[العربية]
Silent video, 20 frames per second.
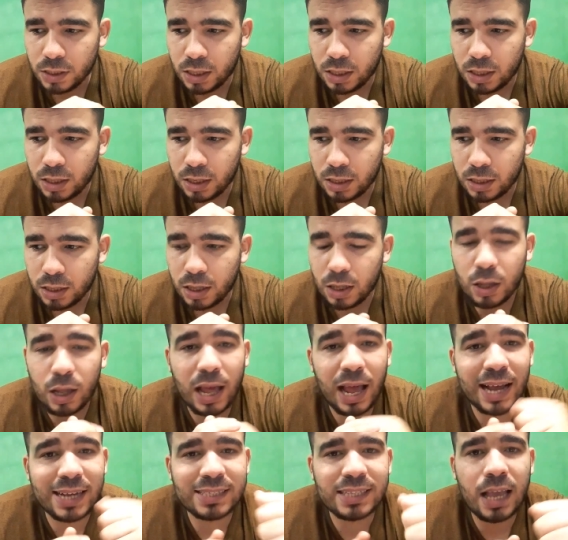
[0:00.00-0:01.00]

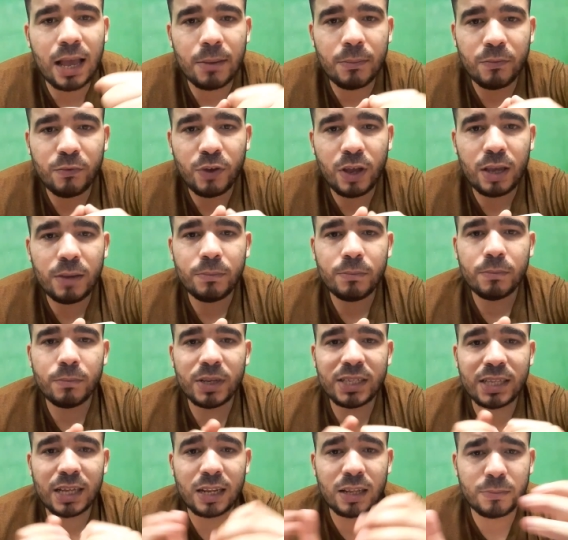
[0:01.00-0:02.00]
الاختام فاهم
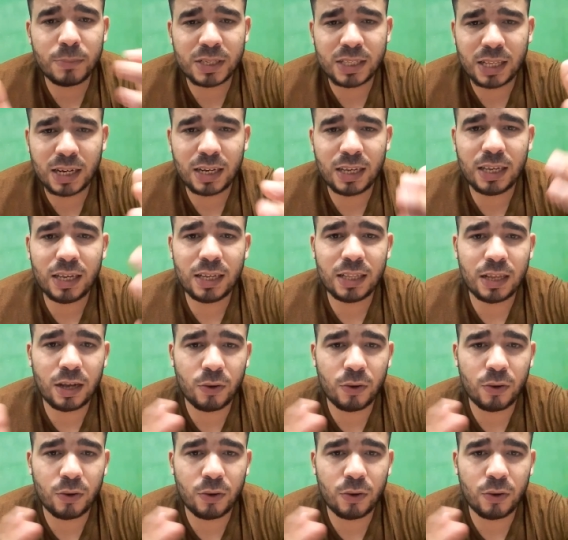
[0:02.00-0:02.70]
مثلا المصريين